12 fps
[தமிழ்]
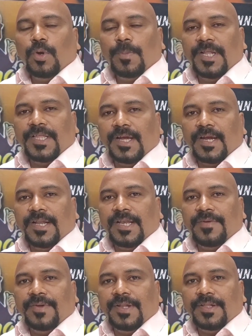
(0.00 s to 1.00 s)
ஒருமனதாக
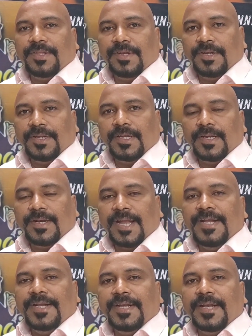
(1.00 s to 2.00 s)
நிறைவேற்றிட்டு
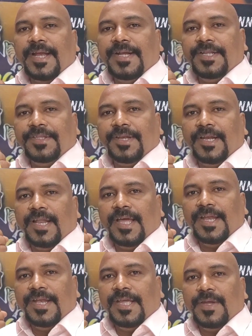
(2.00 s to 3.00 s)
நைன்டீன் நைன்டி த்ரீல
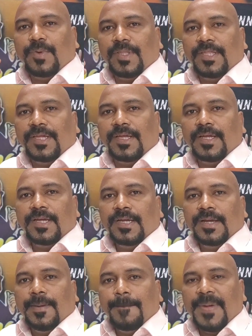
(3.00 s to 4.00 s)
இன்னைக்கு வந்து
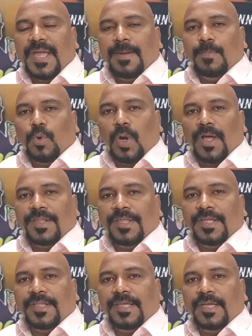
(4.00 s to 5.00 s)
மே மூணாம்
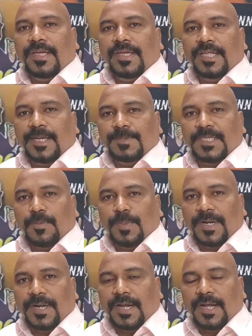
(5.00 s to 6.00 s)
தேதி இதை
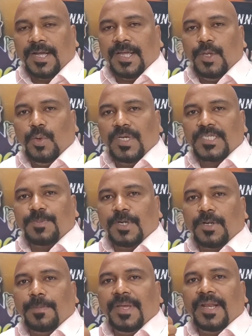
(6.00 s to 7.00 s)
அப்சர்வ் பண்ணுறாங்க யூஎஸ்
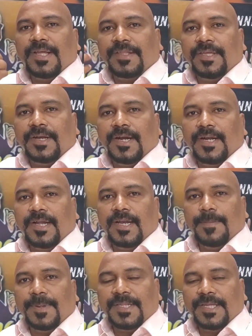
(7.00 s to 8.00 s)
மற்றும் மேற்கத்திய
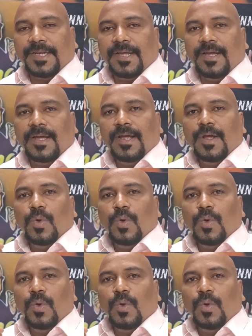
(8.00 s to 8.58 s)
நாடுகளில் பார்த்தீங்கன்னா